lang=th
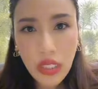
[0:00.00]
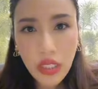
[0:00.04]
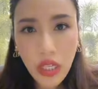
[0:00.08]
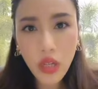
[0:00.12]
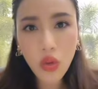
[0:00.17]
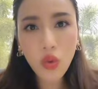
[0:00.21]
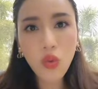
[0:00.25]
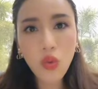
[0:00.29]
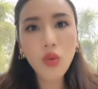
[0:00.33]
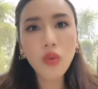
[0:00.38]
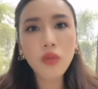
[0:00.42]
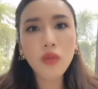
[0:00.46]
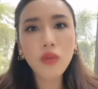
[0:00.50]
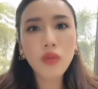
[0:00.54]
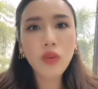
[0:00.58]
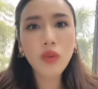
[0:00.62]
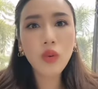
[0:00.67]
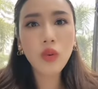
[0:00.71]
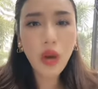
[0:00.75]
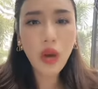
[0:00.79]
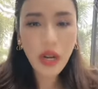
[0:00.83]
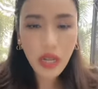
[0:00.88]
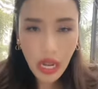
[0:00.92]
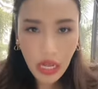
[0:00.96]
วิษณุ
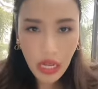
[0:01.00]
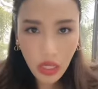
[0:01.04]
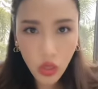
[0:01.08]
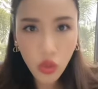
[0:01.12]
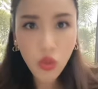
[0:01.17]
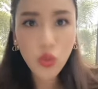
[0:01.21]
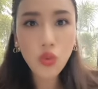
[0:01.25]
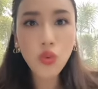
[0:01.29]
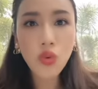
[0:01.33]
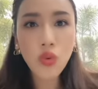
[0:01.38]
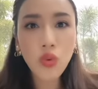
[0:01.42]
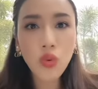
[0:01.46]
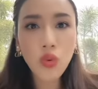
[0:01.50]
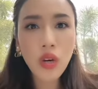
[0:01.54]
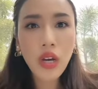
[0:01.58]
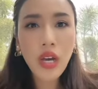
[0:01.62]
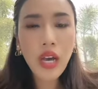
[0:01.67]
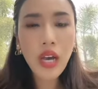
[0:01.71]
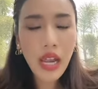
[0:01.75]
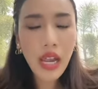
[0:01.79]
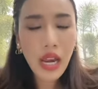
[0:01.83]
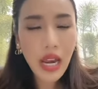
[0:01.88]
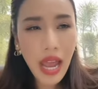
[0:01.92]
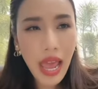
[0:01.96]
วรัญยู
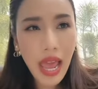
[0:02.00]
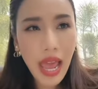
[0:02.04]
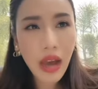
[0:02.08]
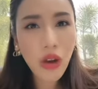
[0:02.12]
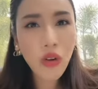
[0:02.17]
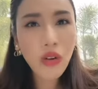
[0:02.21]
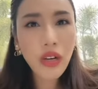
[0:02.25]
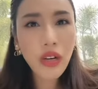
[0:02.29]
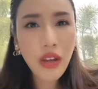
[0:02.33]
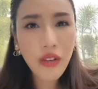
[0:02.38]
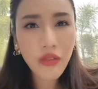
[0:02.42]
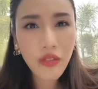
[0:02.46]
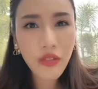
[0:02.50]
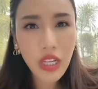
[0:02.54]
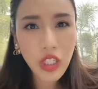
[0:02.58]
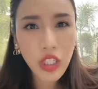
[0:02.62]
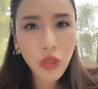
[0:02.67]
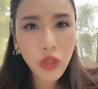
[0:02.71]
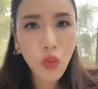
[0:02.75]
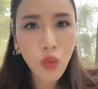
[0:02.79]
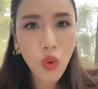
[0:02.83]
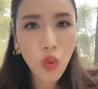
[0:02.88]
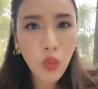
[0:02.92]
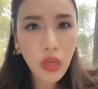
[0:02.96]
แล้วใน
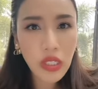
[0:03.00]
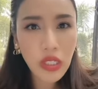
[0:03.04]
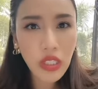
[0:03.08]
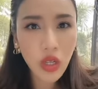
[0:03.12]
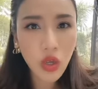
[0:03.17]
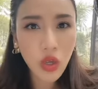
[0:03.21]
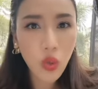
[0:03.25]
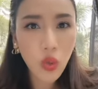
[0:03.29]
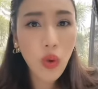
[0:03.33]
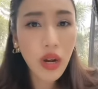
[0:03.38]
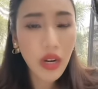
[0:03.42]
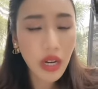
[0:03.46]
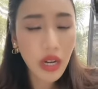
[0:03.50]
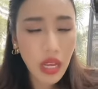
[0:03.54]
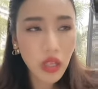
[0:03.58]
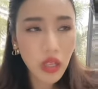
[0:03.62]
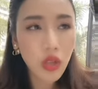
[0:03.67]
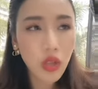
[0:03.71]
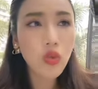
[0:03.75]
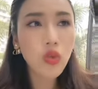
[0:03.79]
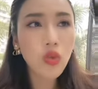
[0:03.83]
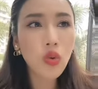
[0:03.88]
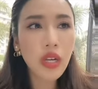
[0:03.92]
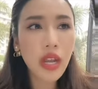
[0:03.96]
Facebook วิษณุวรั
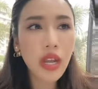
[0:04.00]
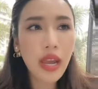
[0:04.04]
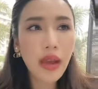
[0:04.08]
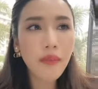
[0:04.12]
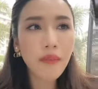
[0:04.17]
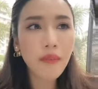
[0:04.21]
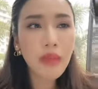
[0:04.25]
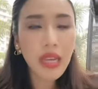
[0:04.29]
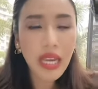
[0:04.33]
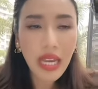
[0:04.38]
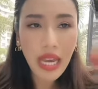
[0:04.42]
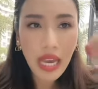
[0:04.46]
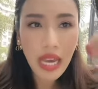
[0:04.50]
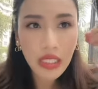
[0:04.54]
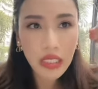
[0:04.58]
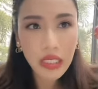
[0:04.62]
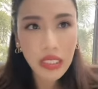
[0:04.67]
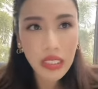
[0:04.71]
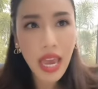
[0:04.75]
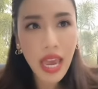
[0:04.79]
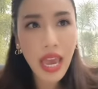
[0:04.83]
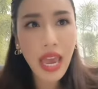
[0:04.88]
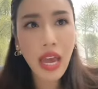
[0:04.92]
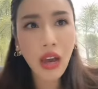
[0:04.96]
ญยูเนี่ยมีการ
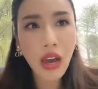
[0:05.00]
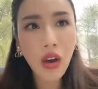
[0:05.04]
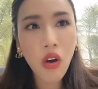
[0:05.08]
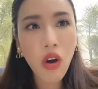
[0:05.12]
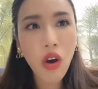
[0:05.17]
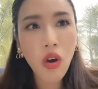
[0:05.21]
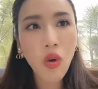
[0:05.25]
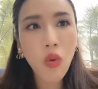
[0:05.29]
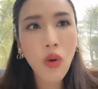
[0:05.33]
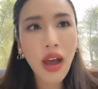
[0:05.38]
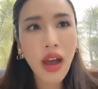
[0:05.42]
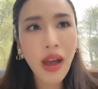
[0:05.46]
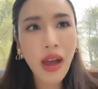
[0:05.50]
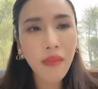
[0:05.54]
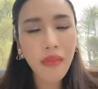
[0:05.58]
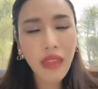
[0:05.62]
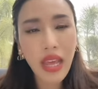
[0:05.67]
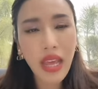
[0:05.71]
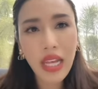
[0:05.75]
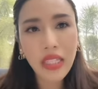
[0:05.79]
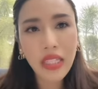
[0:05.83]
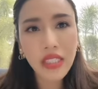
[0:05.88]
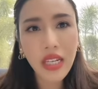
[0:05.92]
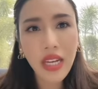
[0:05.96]
แชร์ข้อความ
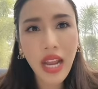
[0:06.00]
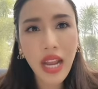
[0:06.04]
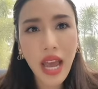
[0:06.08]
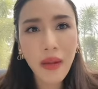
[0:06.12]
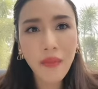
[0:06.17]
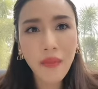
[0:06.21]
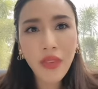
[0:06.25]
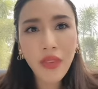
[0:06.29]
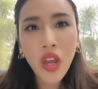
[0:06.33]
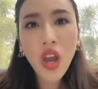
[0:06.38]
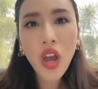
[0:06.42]
ในลักษณะ